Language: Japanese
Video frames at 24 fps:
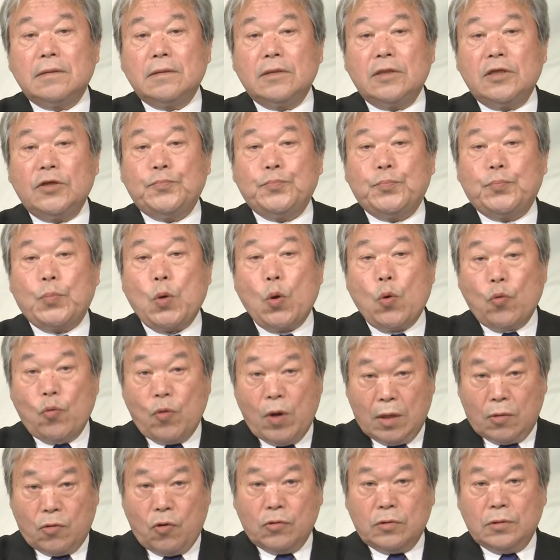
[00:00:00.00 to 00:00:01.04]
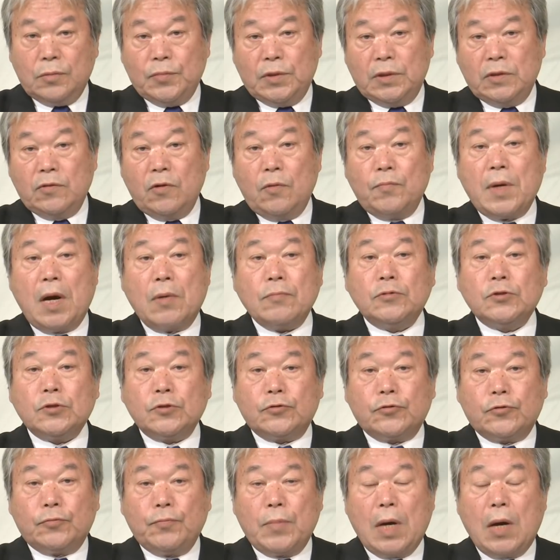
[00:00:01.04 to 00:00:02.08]
日本は国民を守
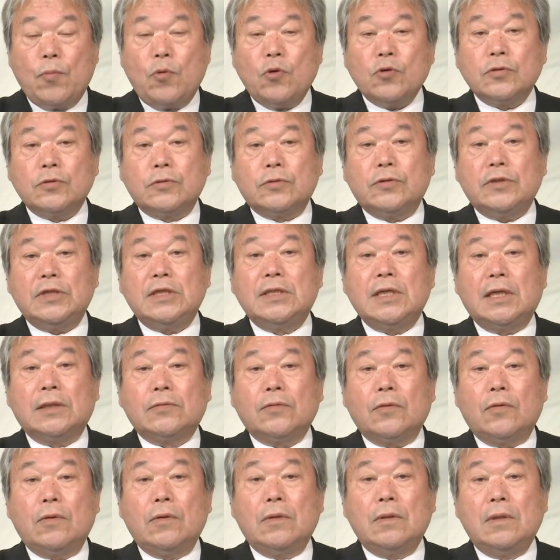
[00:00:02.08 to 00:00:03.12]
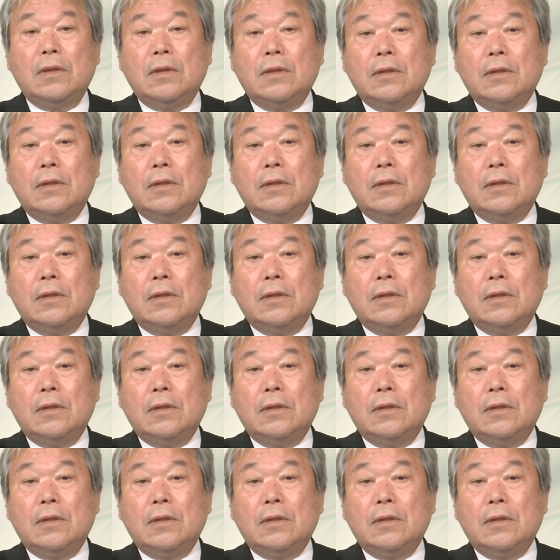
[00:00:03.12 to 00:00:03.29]
る守る国だと